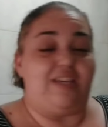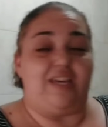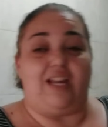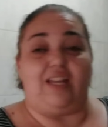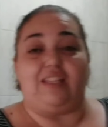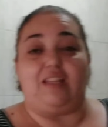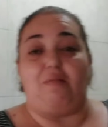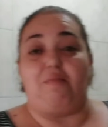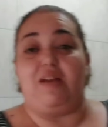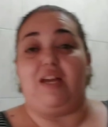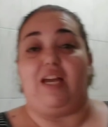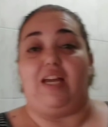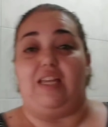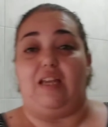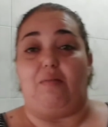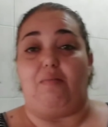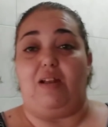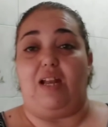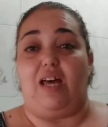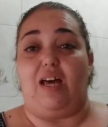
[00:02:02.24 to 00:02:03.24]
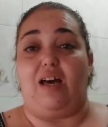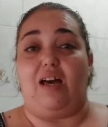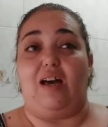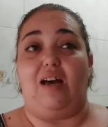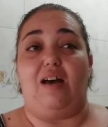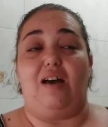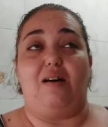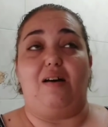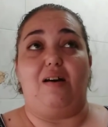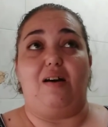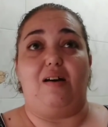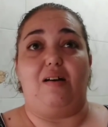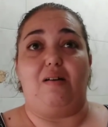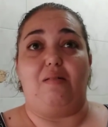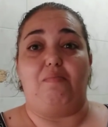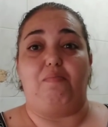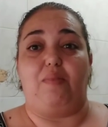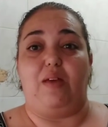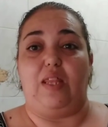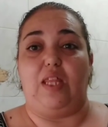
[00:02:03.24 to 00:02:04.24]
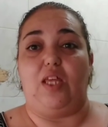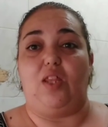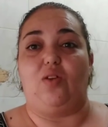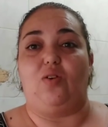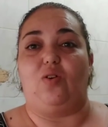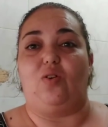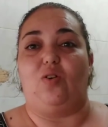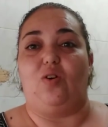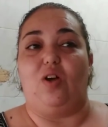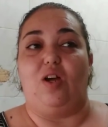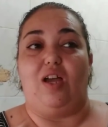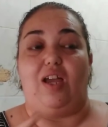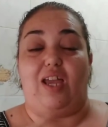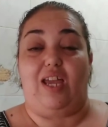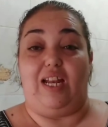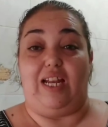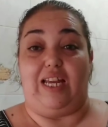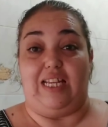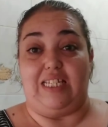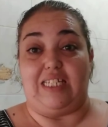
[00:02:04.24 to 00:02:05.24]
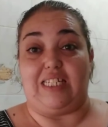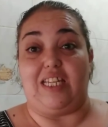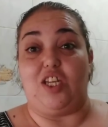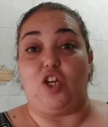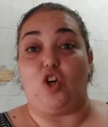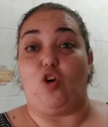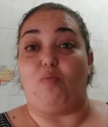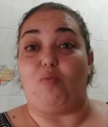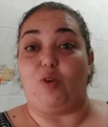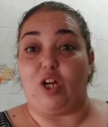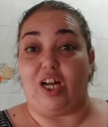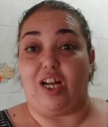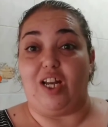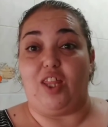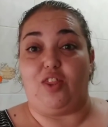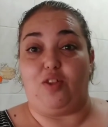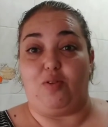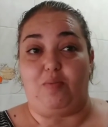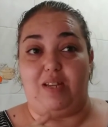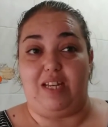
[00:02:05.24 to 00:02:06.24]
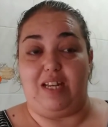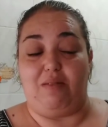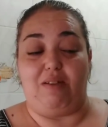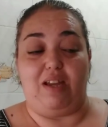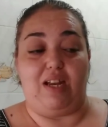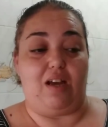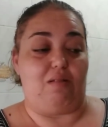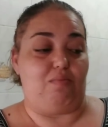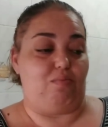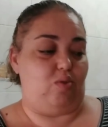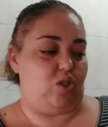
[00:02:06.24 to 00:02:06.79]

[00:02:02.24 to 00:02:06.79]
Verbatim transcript: Y ahora también, que ya me la han pedido el que enseñe cómo organizo mi nevera,